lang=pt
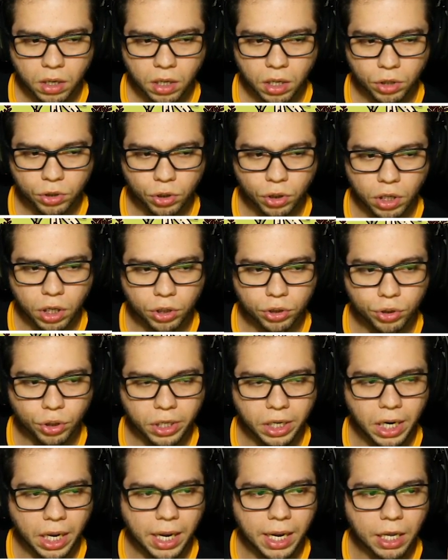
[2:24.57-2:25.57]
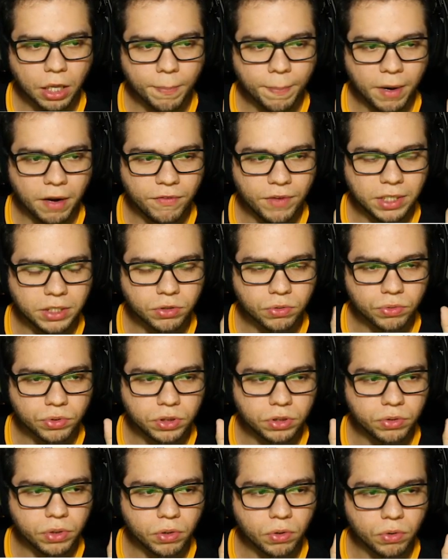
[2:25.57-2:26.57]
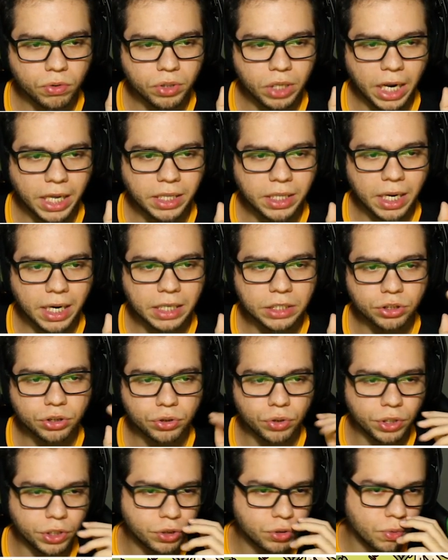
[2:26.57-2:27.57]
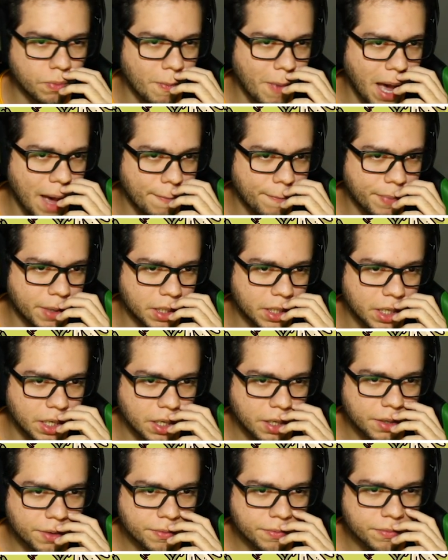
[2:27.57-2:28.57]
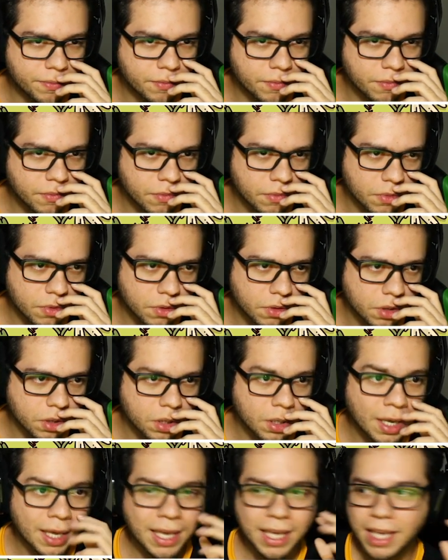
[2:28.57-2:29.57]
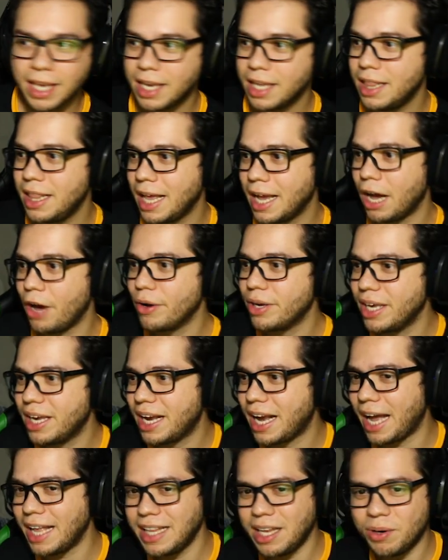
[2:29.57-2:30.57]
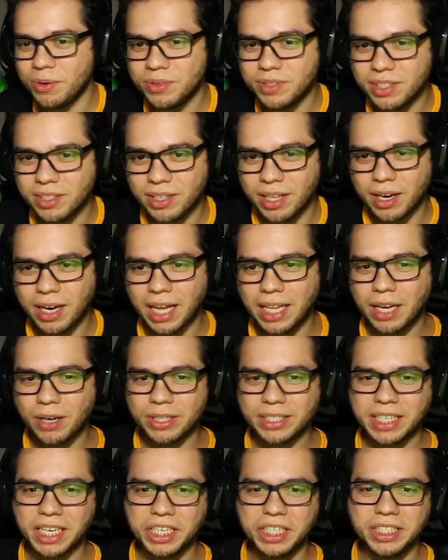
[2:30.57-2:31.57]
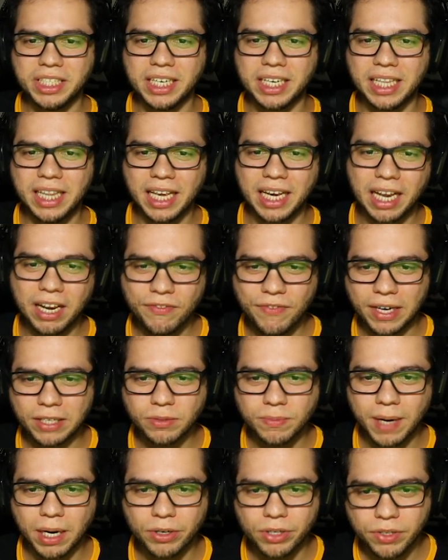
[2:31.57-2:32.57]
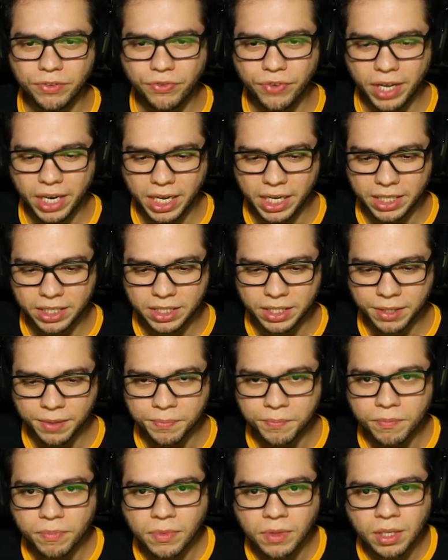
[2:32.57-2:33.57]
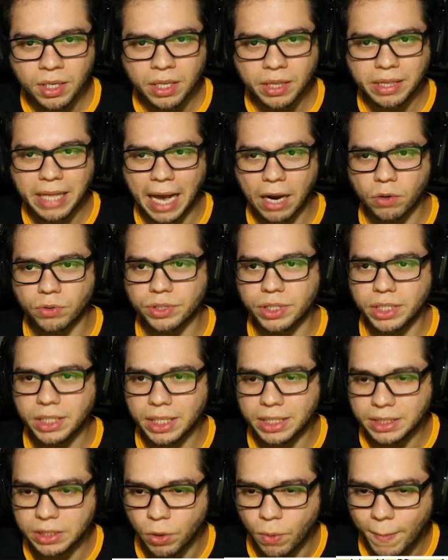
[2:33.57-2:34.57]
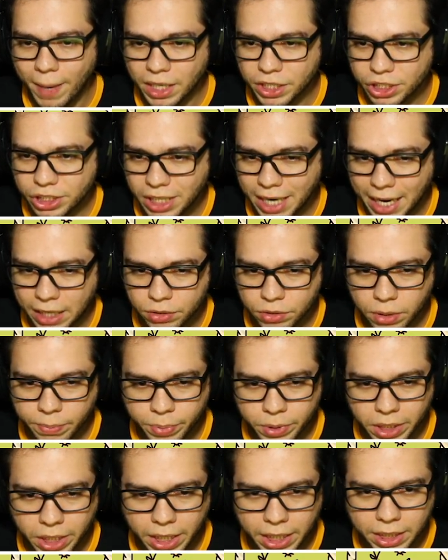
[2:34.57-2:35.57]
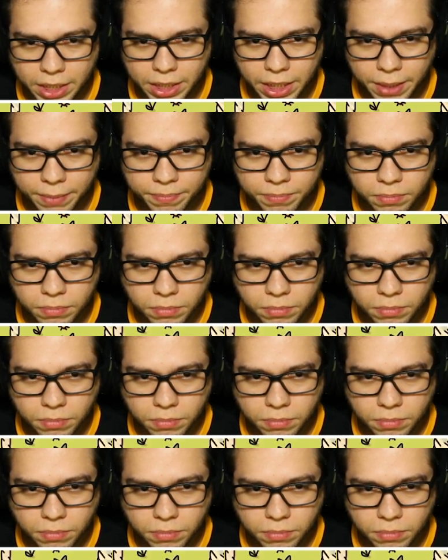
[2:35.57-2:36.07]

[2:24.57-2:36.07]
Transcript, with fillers: Eu tô, eu tô clicando pra ver se consigo encontrar interações no mapa, né? E legal que cada um, cada coisa que a gente clica, ele faz um barulho diferente. Tá, concentração, machado, onde poderia ter?